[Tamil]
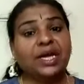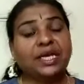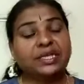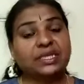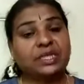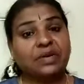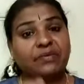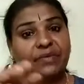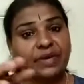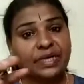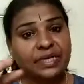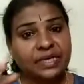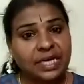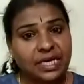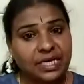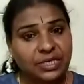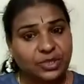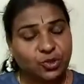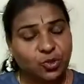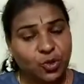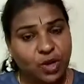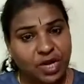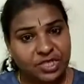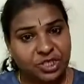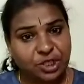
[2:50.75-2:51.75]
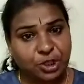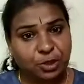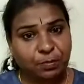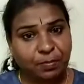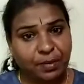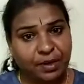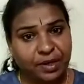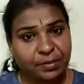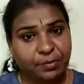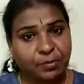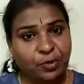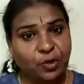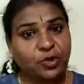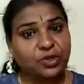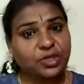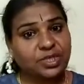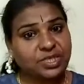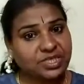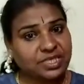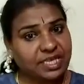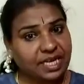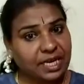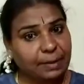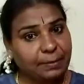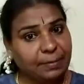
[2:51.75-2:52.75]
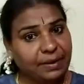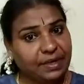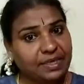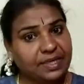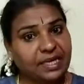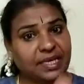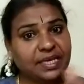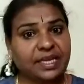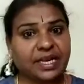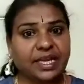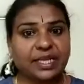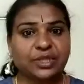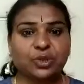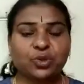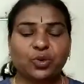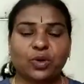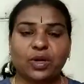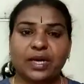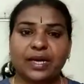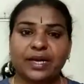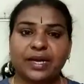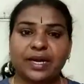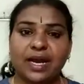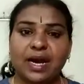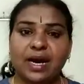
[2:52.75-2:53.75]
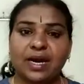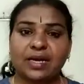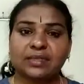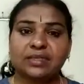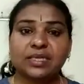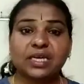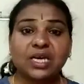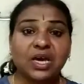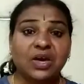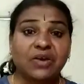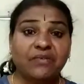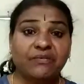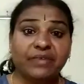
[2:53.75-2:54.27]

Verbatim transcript: இந்த விண்கள் சுழற்சி பெறும் பொழுது சிறைப்பட்ட இறைத்துகள் என்ன ஆகுது